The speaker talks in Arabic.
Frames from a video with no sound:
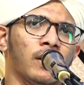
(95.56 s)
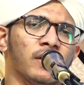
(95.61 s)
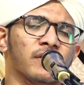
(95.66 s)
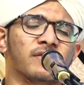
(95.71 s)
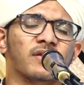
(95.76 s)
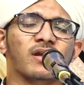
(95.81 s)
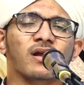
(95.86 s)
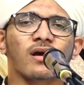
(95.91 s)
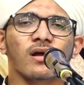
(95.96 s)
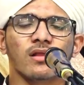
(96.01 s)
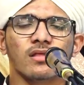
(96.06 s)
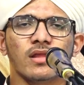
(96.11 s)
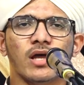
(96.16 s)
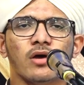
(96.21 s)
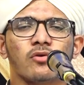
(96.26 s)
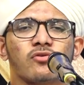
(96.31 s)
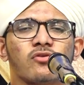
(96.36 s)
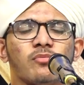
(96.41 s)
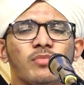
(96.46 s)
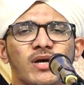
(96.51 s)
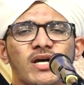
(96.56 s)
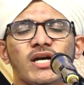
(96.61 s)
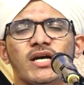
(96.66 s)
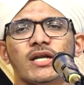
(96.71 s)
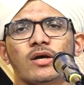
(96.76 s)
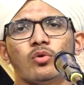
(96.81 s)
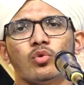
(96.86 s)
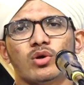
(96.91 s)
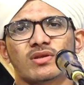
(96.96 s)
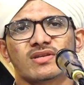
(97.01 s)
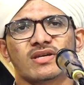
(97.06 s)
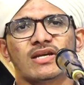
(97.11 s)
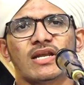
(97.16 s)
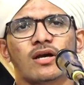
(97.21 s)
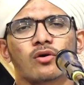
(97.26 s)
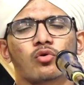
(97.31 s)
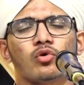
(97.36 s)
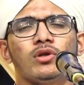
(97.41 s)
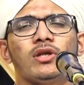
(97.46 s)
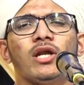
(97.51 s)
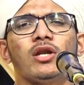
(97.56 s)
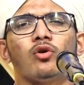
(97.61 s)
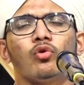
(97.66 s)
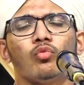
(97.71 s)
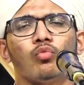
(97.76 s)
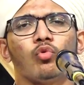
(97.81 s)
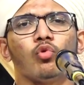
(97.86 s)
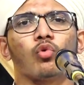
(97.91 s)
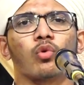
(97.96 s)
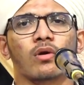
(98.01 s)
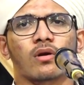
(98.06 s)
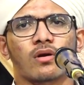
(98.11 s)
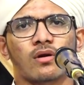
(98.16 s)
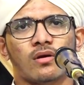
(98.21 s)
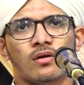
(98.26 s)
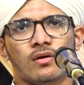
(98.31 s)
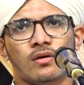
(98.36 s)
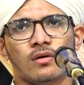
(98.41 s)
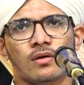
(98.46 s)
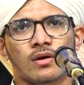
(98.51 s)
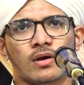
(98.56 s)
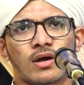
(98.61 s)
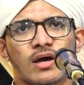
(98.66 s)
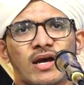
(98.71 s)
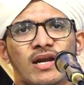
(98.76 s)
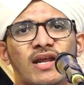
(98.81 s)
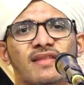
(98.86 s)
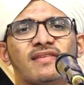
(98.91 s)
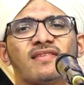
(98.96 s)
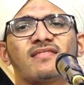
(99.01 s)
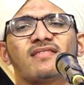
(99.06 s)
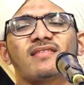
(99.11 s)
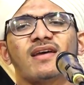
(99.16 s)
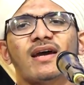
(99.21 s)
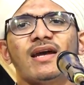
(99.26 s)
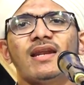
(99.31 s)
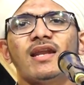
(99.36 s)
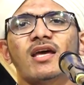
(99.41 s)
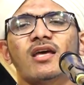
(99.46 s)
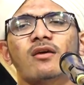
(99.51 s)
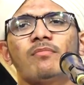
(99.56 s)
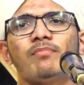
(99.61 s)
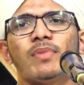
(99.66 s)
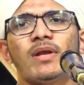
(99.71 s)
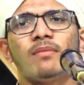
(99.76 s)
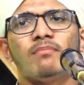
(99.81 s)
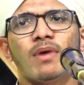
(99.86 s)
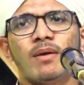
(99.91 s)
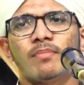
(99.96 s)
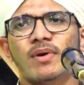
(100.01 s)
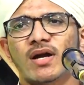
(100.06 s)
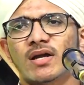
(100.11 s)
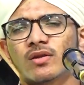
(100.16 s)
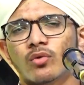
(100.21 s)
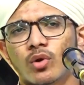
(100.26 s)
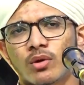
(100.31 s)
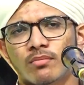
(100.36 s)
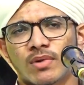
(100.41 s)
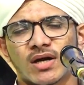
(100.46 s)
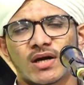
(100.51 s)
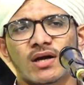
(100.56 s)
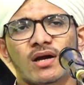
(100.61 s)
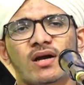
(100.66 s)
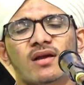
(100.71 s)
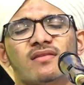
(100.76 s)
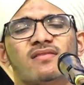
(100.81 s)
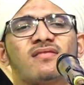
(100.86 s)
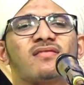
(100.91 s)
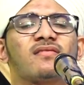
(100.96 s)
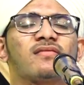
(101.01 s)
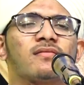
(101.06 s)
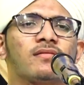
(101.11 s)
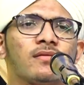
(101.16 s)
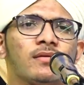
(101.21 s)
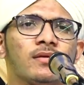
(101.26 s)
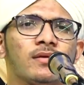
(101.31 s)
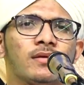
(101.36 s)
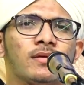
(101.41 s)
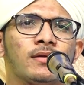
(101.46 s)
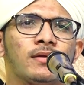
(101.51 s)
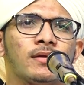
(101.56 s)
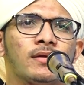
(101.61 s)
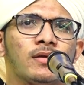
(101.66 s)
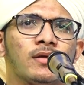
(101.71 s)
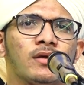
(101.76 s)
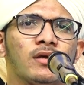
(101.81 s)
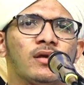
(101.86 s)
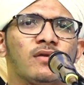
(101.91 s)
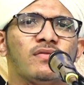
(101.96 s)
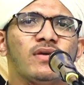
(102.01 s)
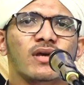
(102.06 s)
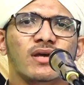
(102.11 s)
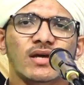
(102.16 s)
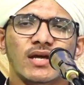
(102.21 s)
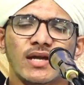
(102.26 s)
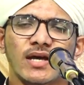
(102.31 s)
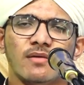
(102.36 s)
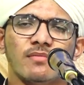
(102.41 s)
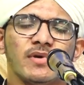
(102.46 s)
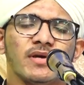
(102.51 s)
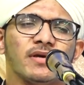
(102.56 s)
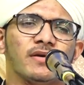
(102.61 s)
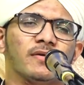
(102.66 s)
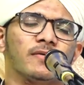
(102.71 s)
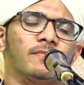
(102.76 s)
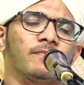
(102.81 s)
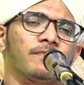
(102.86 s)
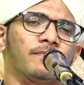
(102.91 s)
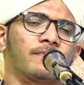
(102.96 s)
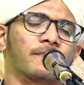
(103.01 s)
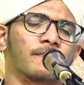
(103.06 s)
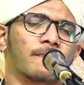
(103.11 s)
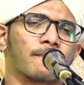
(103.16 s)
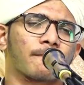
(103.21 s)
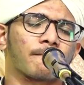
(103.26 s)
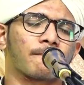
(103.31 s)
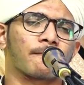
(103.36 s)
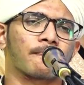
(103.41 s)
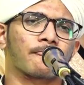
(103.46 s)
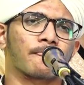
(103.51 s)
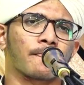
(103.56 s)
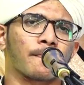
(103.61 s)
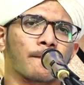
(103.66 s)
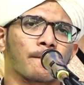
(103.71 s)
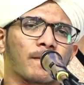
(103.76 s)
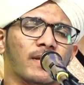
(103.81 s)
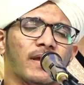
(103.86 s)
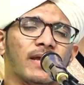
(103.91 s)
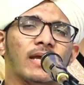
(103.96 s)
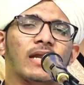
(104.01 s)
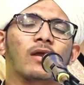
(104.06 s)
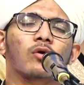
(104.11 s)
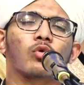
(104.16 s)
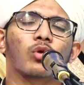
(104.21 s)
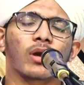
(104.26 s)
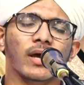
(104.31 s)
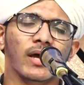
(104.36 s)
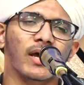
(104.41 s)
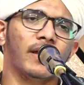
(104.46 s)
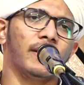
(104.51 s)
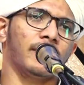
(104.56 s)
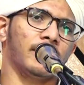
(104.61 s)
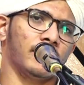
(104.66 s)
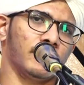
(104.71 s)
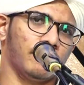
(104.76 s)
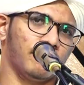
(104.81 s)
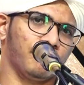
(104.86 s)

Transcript: شرح الله سبحانه وتعالى كل الأمور التي تتعلق بالمبعد والمعاد في كلامه أي القرآن